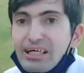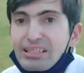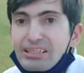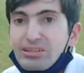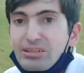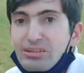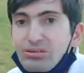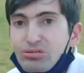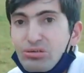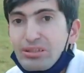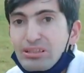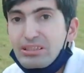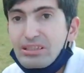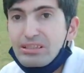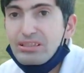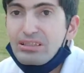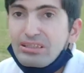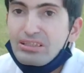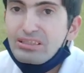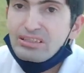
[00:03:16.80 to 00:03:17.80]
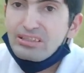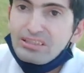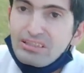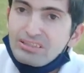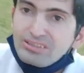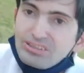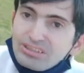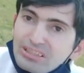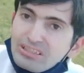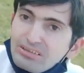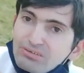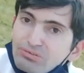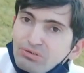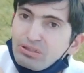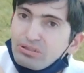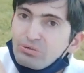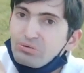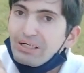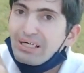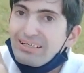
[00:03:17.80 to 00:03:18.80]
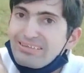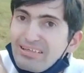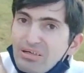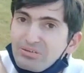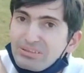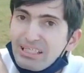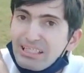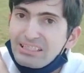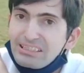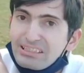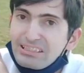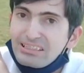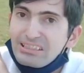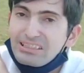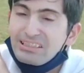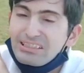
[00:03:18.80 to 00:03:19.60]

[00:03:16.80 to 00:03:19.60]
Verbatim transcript: Aqui o é ali, tirando a foto e o casal tá ali.